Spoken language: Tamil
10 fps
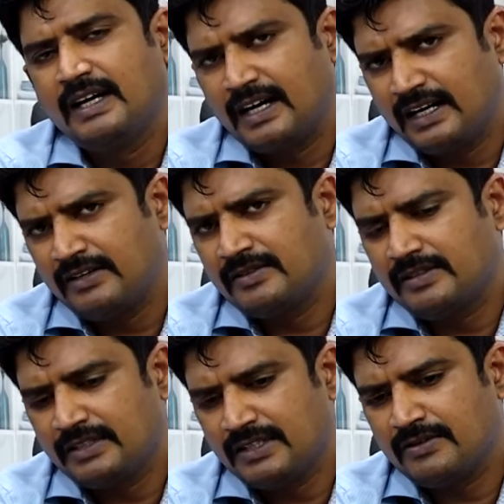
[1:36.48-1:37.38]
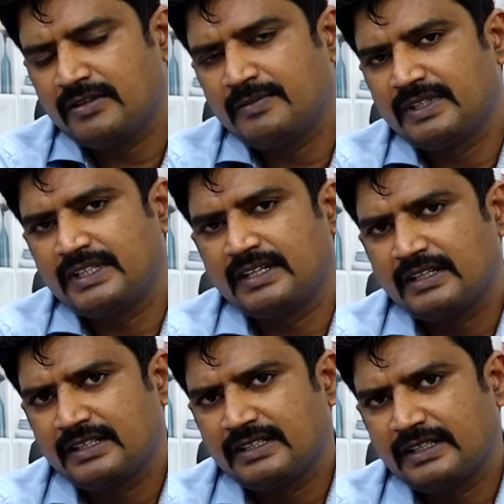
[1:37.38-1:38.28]
அண்ட் ஒன்று இன்னொன்று
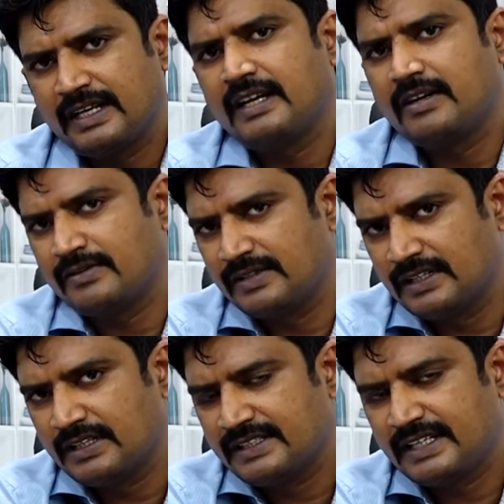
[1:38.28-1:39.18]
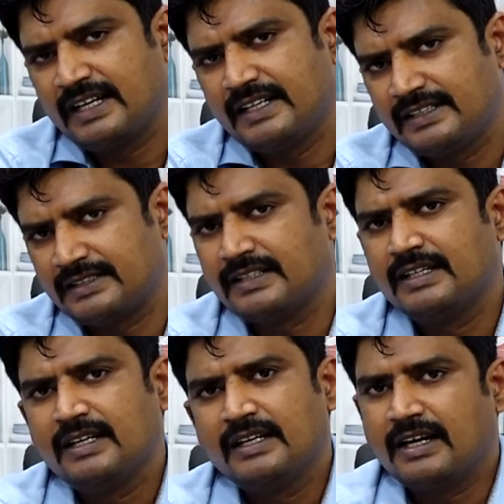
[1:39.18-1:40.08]
பார்த்தீங்கன்னா கை கழுவுதல் சானிடேஷன்
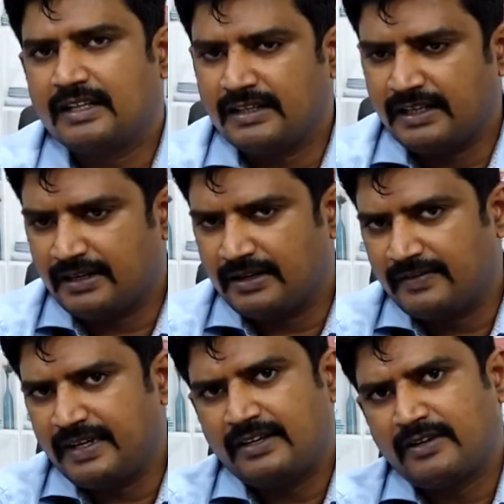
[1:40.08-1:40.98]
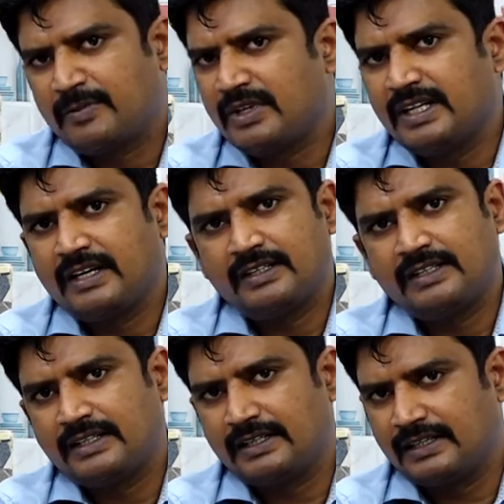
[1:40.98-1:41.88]
அது நீங்கள் வீட்டில் இருக்கும்போது நீங்கள்
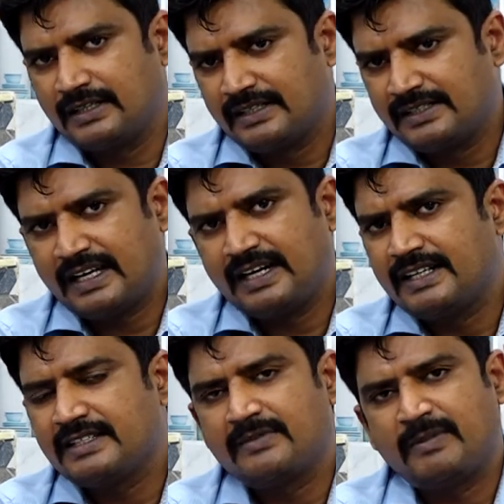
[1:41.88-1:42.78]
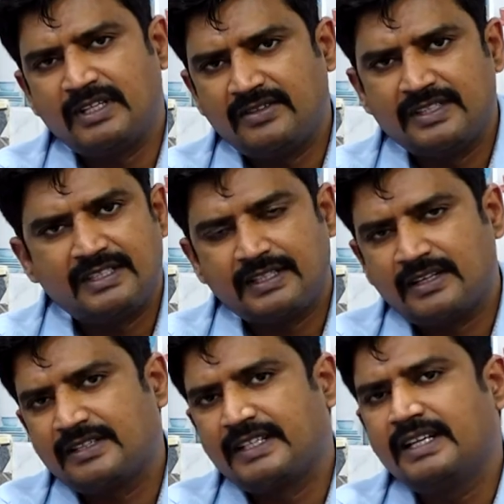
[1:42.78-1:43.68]
அந்த சானிடைசர் இது
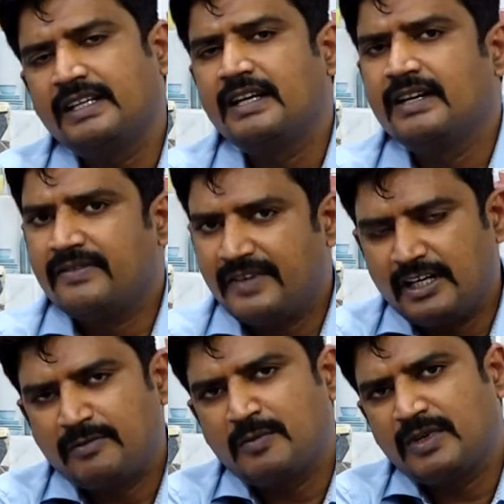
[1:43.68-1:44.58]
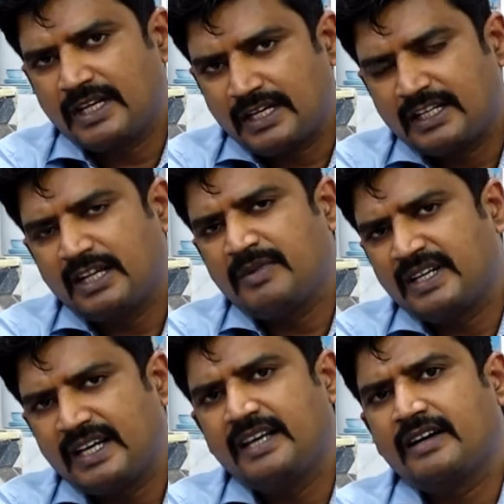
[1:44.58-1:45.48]
வச்சுருந்தாலும் சரி வீட்டுக்கு போகும்போது
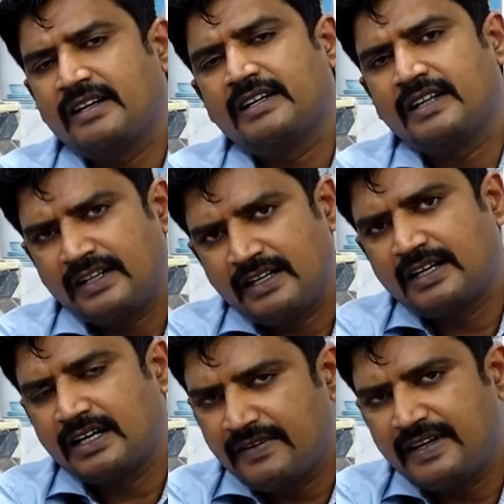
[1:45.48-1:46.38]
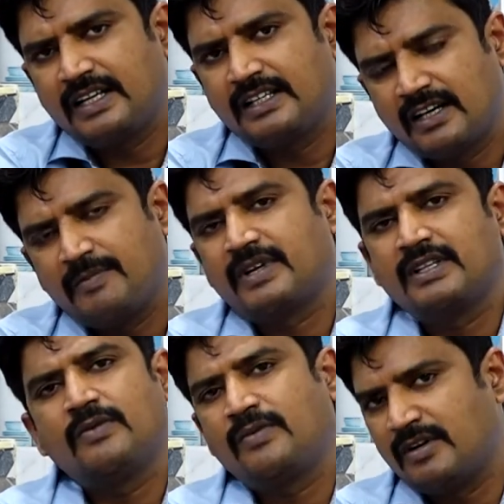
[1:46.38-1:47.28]
கட்டாயமாக கை காலில் நல்லா கழுவிட்டு
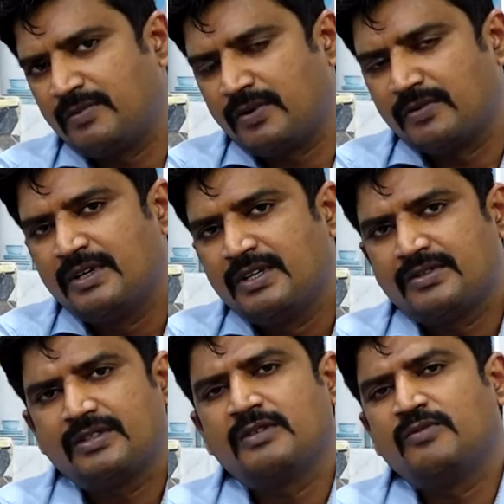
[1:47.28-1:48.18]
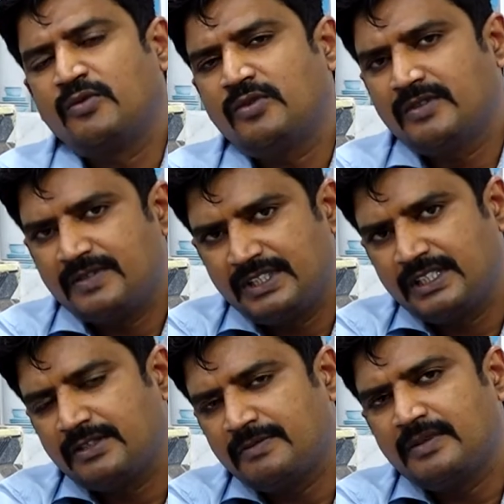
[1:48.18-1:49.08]
அதுக்கப்புறம் தான் உள்ளே போகணும் ஸோ இந்த மூணு
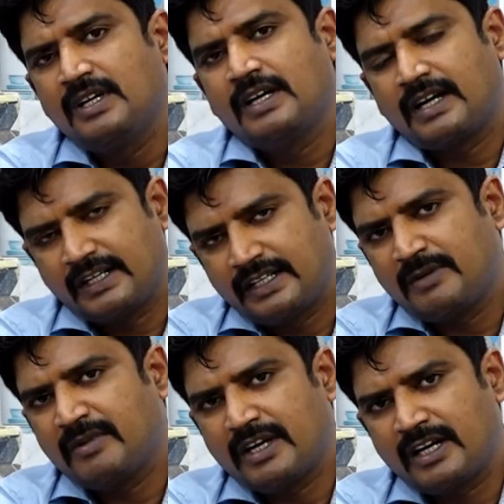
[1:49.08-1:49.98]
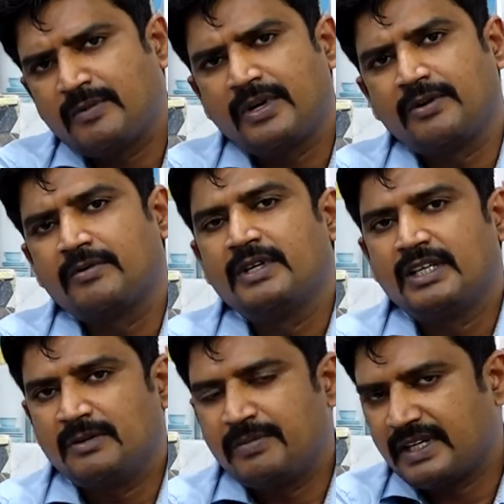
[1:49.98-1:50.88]
விஷயத்தும் கட்டாயமாக கடைபிடிக்கணும்
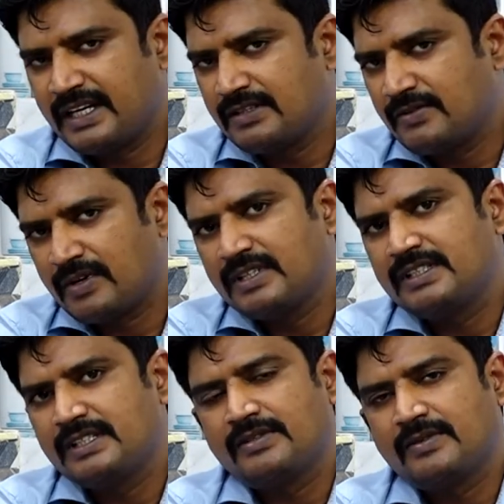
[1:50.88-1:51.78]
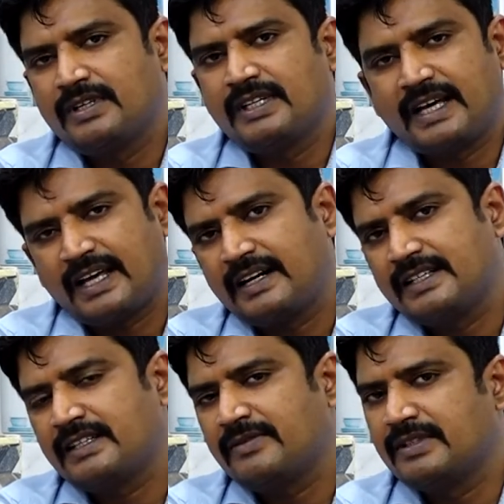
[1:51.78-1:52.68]
இப்போ கேஸ் குறைஞ்சிச்சின்னு சொல்லிட்டு
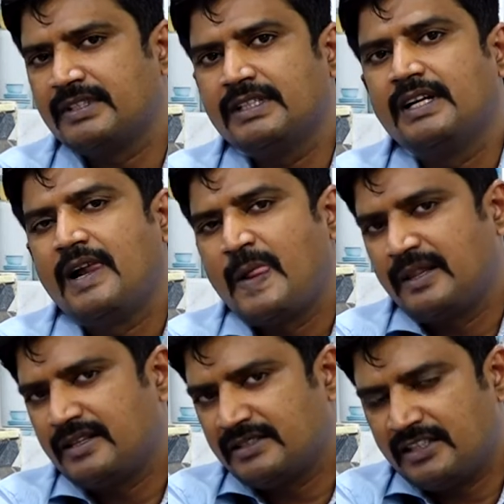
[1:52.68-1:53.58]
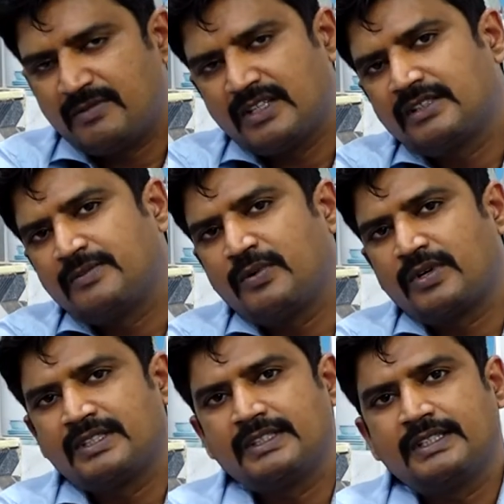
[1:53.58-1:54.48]
கேர்லெஸ்ஸாக வந்து இந்த திருமணத்துக்கு
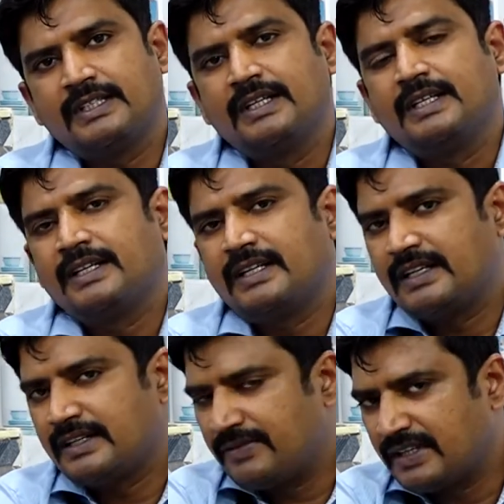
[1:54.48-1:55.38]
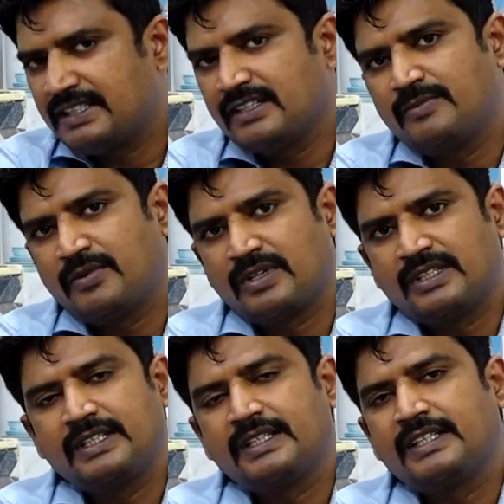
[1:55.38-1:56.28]
போகிறது இல்லை ஃபங்க்ஷனுக்கு
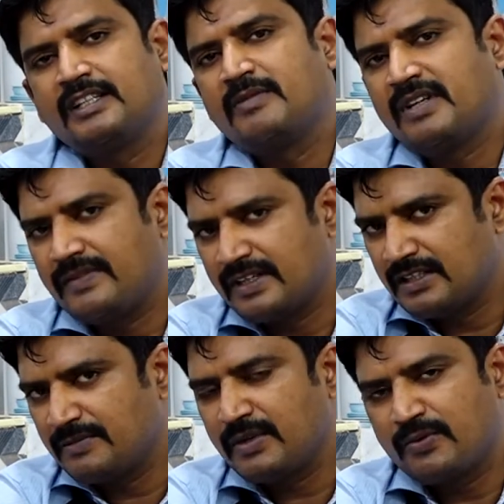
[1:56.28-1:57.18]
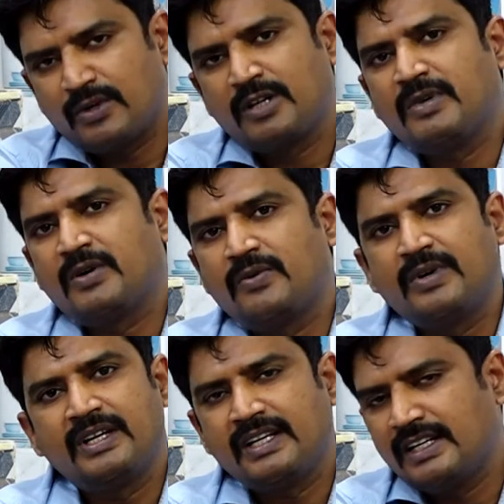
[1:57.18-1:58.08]
போகிறது இந்த மாதிரி ஃபங்க்ஷனுக்கு போய் கூட்டமாக
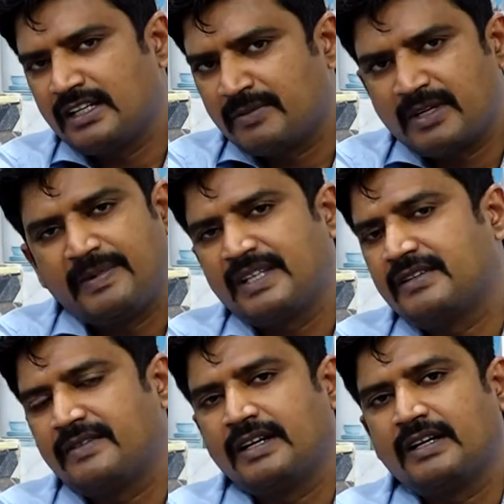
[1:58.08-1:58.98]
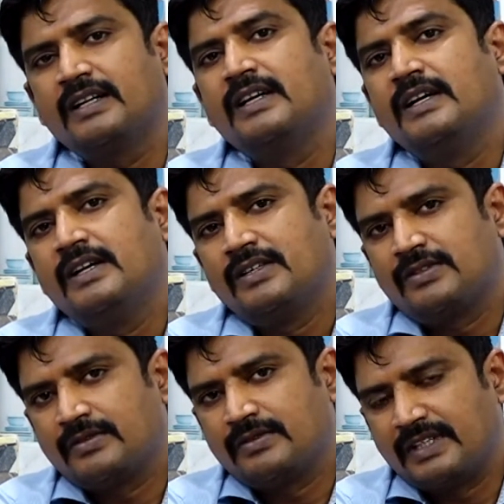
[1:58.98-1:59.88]
கூடி நின்று அந்த மாதிரி பேச வேண்டாம்
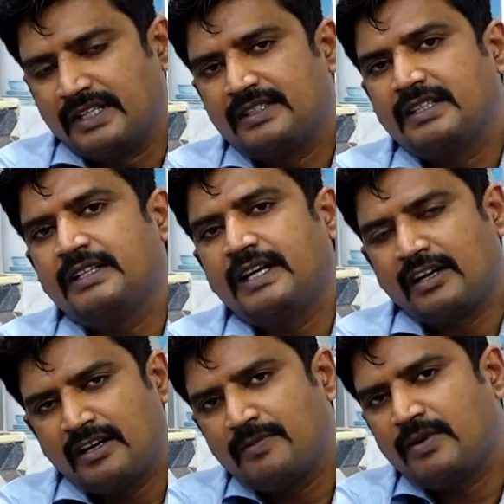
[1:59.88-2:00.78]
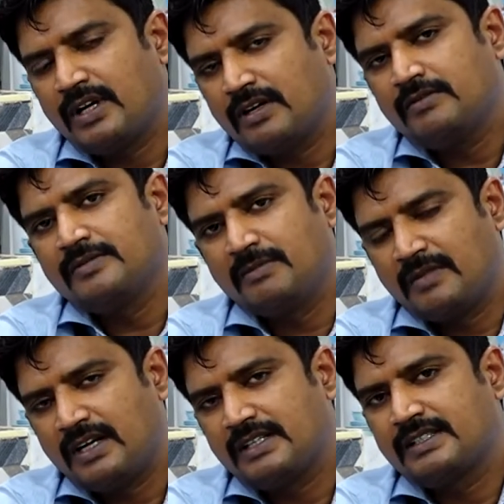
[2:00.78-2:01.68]
ஸோ தயவுசெய்து எங்கே போனாலும் இந்த
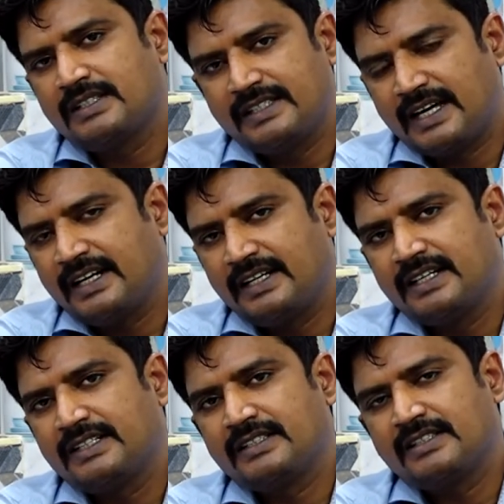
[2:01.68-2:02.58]
மாஸ்க்கு சானிடேஷன்